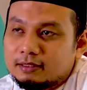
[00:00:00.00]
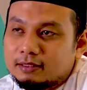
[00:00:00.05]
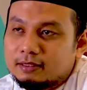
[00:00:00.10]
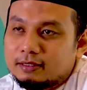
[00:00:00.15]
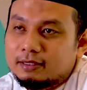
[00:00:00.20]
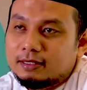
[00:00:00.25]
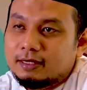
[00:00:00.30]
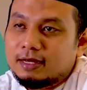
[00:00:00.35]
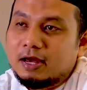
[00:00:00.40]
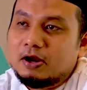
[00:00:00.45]

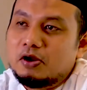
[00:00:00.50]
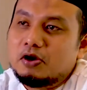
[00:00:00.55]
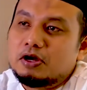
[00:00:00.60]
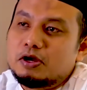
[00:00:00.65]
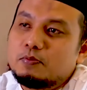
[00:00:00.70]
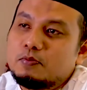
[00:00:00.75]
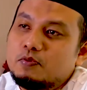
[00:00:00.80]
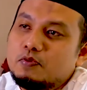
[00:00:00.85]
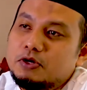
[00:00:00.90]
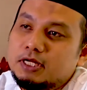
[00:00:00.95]
Kalau
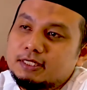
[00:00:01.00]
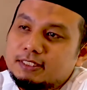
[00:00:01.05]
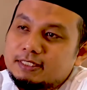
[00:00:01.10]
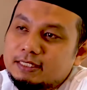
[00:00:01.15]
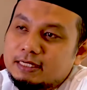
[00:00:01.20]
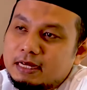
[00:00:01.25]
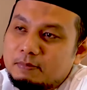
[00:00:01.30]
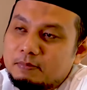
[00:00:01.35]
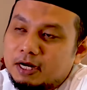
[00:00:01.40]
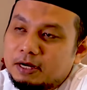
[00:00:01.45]
kemudian sikap
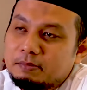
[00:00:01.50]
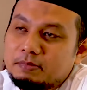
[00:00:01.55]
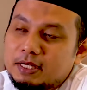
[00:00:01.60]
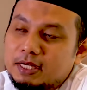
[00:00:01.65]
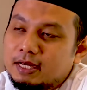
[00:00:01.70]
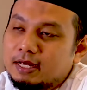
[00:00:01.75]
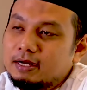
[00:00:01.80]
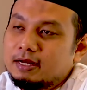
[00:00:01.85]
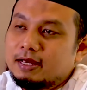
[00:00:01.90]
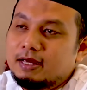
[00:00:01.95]
berlebihan,
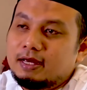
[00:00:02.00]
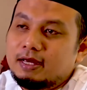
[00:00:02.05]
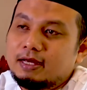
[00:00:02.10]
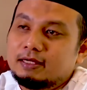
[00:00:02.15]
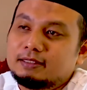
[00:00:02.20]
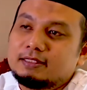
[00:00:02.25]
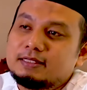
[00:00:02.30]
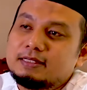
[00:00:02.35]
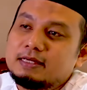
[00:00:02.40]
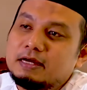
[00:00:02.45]

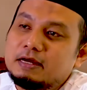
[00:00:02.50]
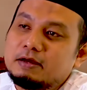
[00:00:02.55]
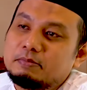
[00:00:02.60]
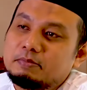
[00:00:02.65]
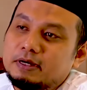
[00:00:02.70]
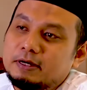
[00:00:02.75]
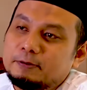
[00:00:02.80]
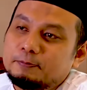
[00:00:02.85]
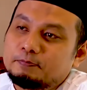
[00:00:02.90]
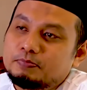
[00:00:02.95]
artinya
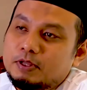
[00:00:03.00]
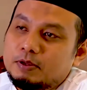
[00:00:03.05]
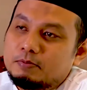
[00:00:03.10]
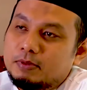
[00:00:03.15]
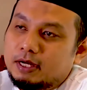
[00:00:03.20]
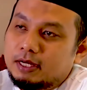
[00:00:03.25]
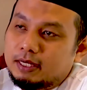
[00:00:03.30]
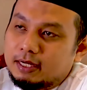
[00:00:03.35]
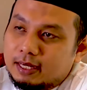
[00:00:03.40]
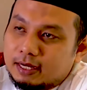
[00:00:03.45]
apa?
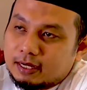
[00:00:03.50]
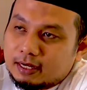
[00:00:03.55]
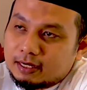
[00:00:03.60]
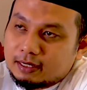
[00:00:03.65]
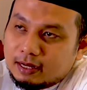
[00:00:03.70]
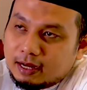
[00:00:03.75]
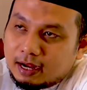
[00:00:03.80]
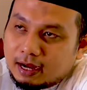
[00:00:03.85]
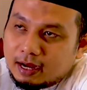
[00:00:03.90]
Menghilangkan hak-hak